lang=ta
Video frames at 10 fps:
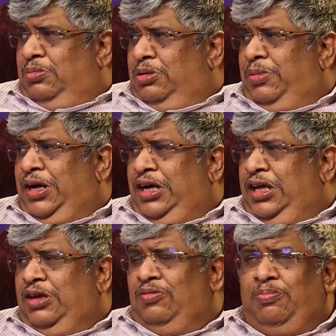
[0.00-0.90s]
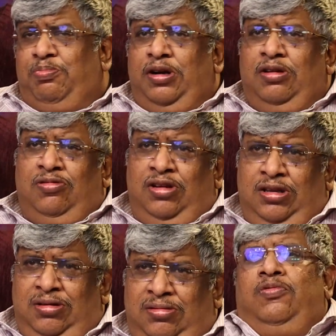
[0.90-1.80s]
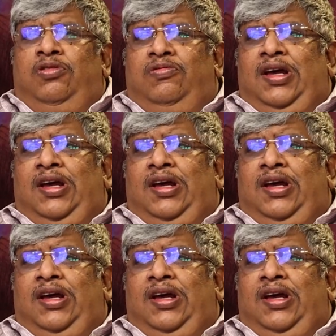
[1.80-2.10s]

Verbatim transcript: நம்ம மைண்டே கிவ் அப் பண்ணக்கூடாது ஒரு